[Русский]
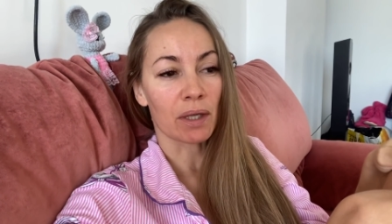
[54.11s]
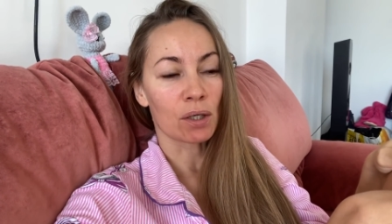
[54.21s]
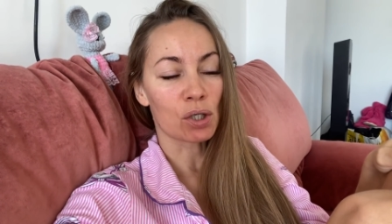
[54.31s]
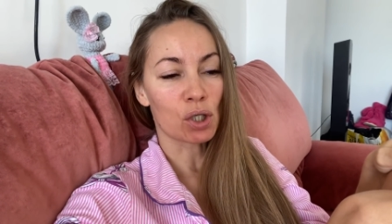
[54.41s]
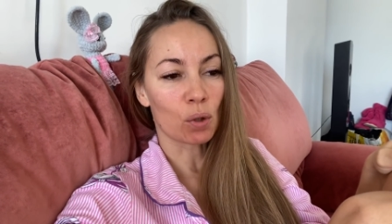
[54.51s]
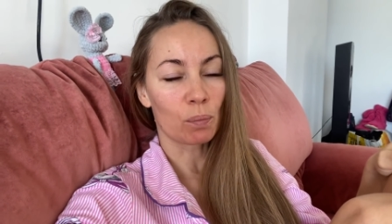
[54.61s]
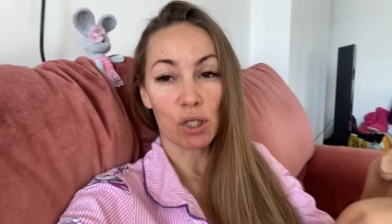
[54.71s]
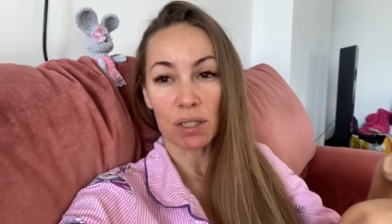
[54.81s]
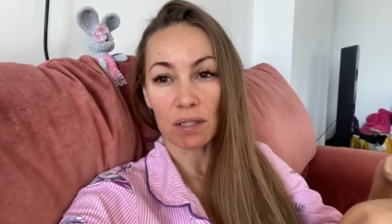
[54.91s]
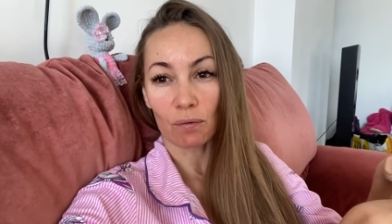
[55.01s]
а, что
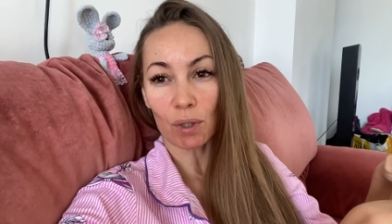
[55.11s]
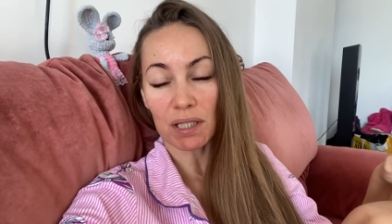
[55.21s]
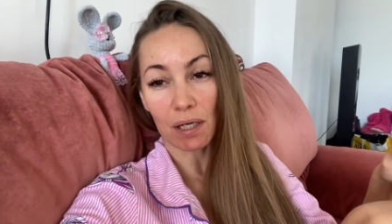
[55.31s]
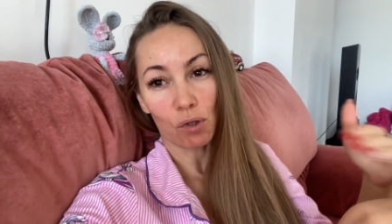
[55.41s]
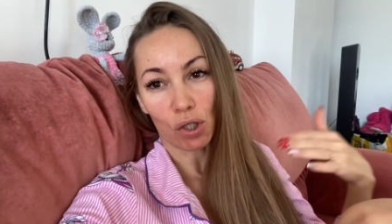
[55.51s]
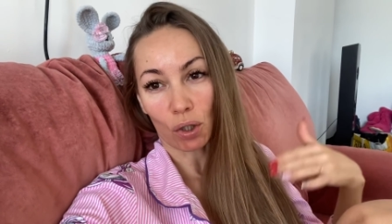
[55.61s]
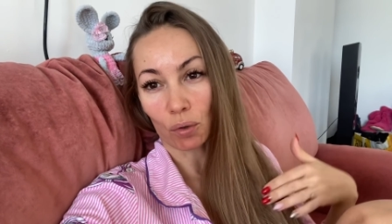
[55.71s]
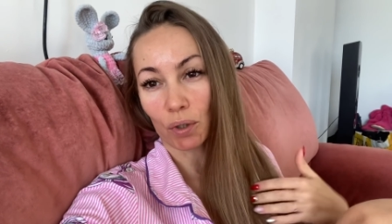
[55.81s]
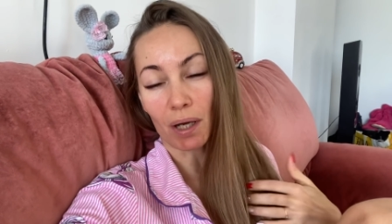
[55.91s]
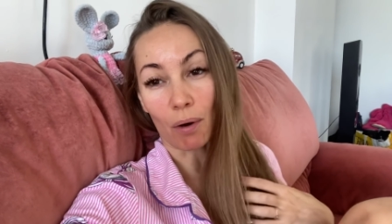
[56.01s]
большинство девушек,
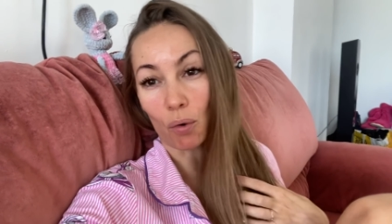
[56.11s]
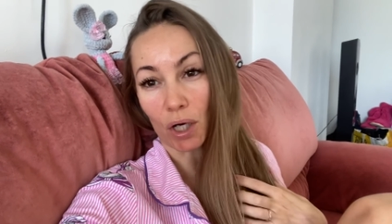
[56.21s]
ну, я могу,